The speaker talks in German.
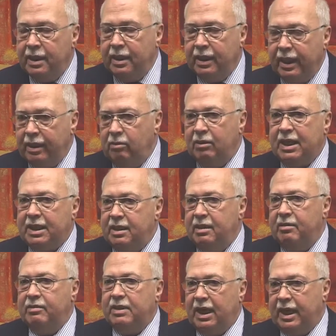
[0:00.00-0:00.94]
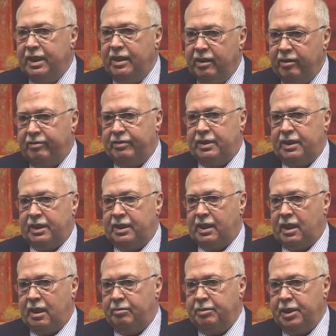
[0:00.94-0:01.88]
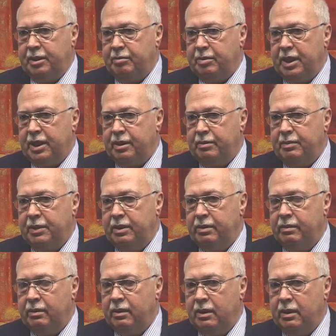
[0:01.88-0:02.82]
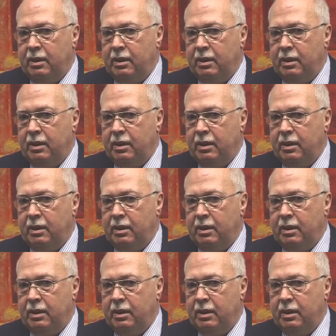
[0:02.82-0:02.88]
regulativen Eingriffe nicht gab in die Preisbildung.